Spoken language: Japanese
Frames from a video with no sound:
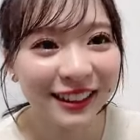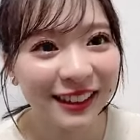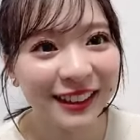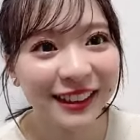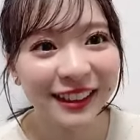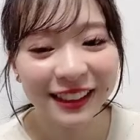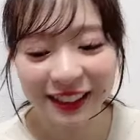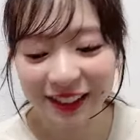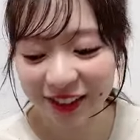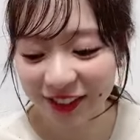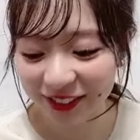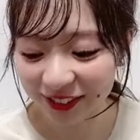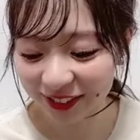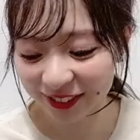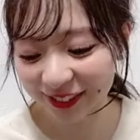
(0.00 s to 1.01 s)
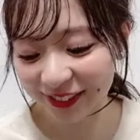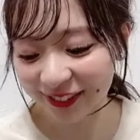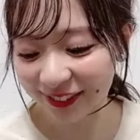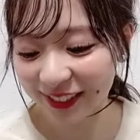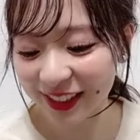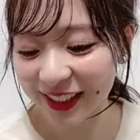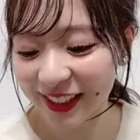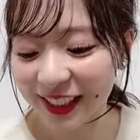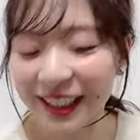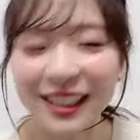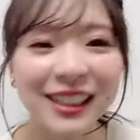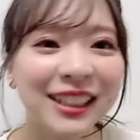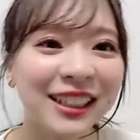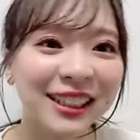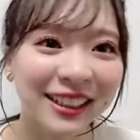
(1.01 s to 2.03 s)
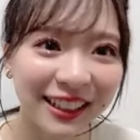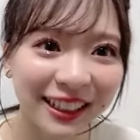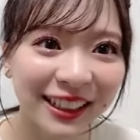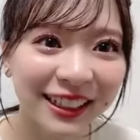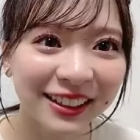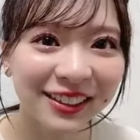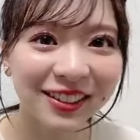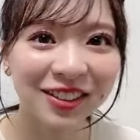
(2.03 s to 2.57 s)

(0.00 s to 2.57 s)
うなんだろう世界観ね